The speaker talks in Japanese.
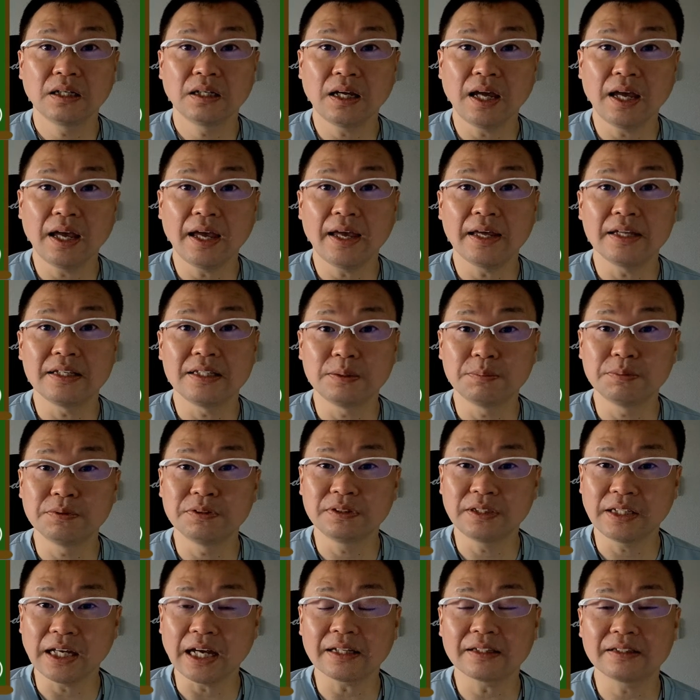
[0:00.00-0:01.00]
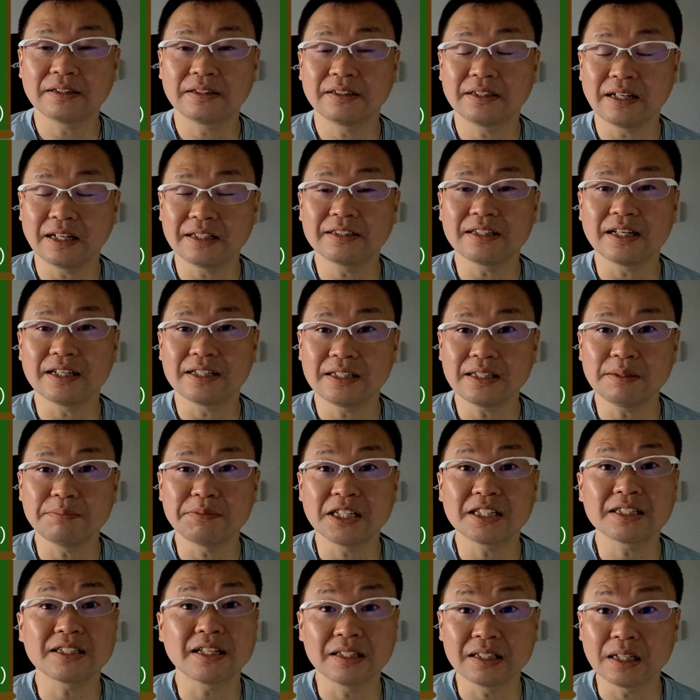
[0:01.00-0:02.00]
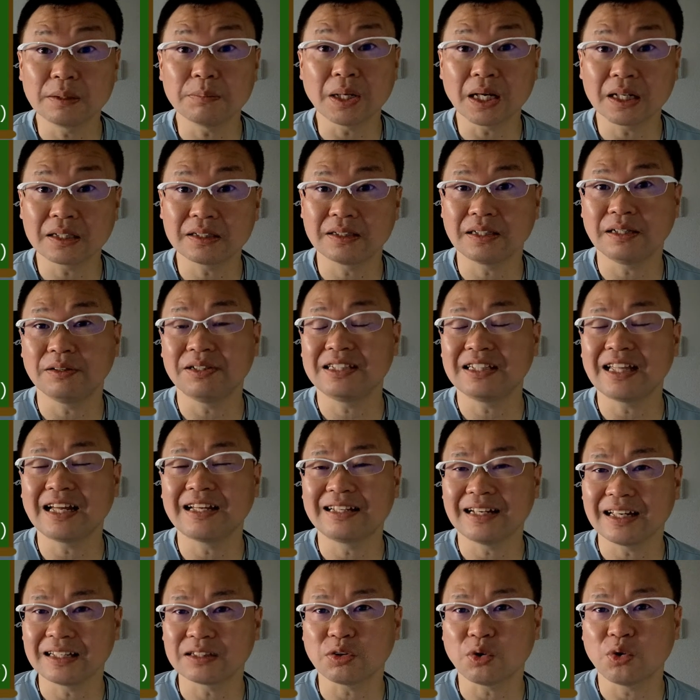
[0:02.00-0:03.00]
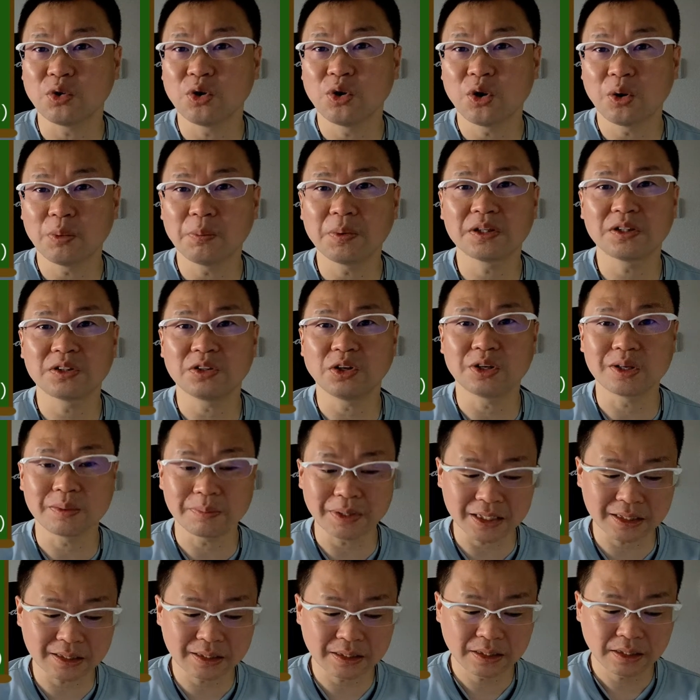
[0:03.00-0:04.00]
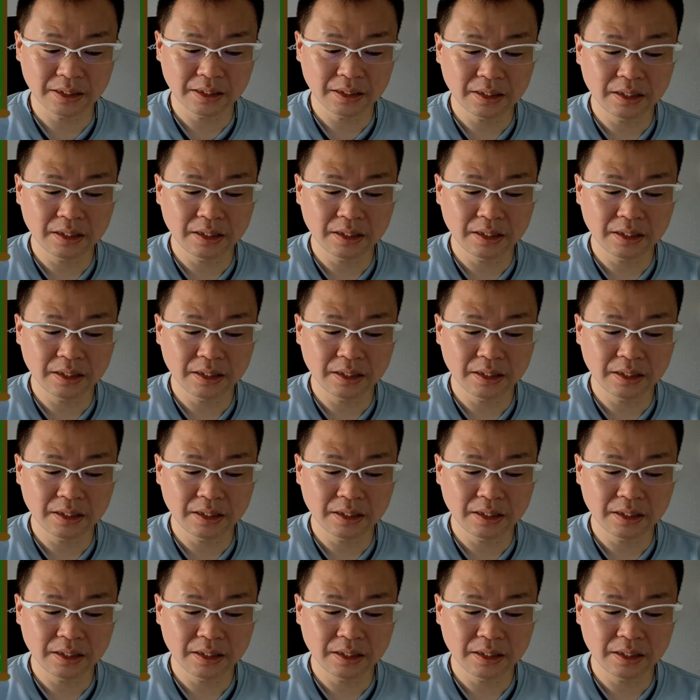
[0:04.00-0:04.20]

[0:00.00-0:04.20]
えー、自分でありたいし、皆さんでもあっていたいなと思っております。